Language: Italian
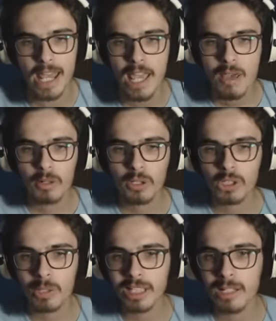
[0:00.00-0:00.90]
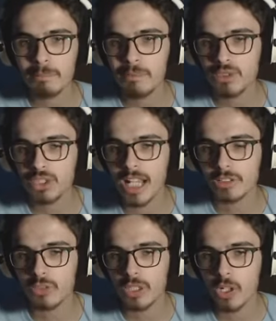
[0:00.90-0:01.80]
Per quanto riguarda l'impulso di
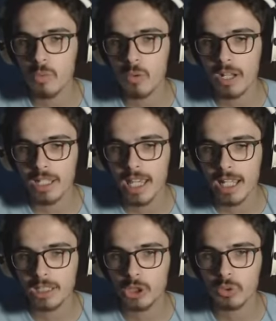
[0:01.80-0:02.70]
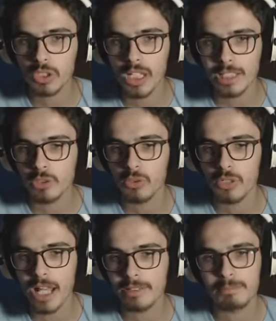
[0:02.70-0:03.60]
redstone e comunque anche il circuito di redstone,
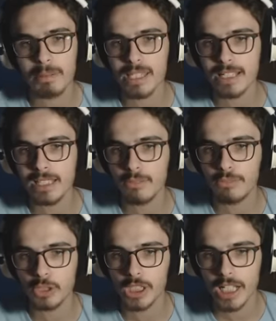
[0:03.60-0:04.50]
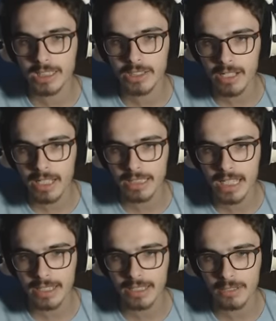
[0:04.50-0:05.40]
non è per niente difficile, anzi, è una
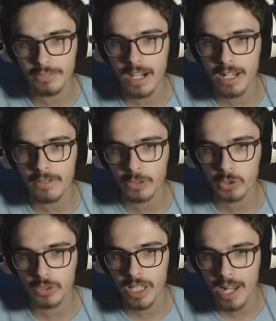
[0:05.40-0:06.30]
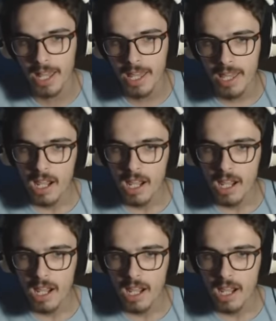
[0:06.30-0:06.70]
cazzata da fare. Vi faccio vedere.